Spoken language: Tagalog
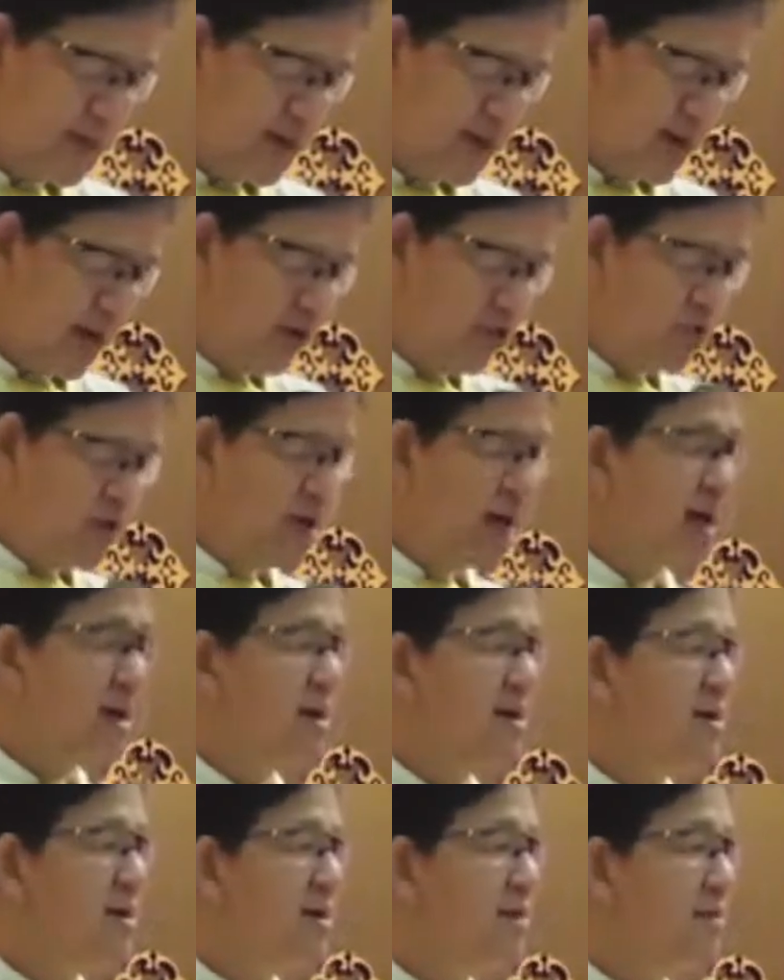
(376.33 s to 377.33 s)
Ang una,
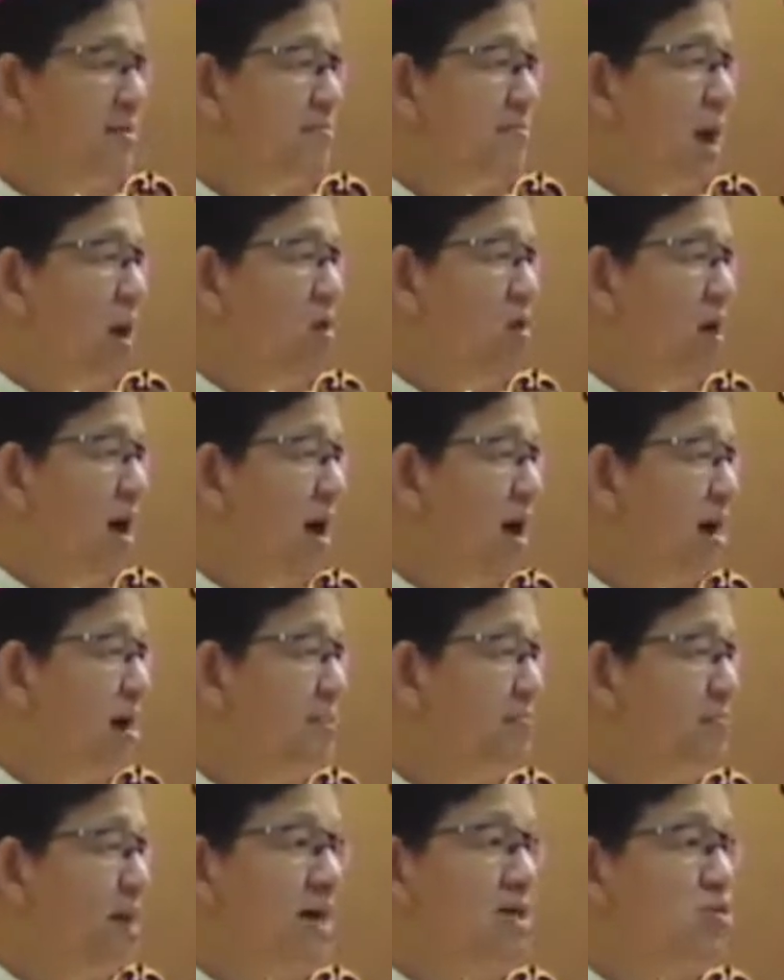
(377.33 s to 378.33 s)
mao ang
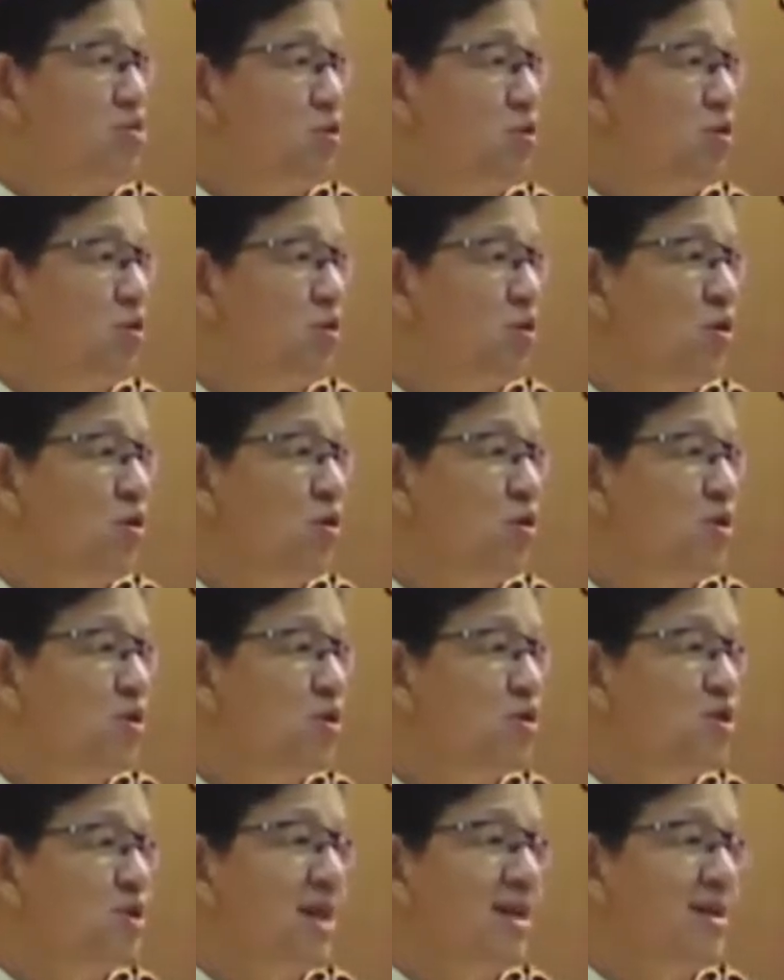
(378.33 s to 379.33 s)
pagtuo
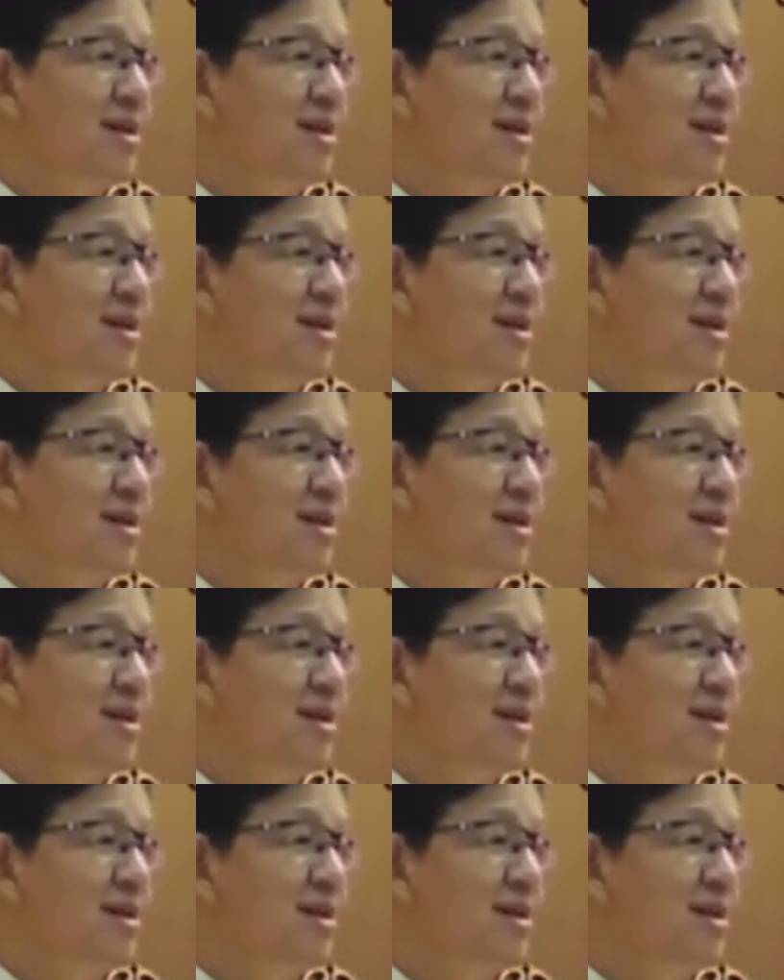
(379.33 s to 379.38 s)
sa iyang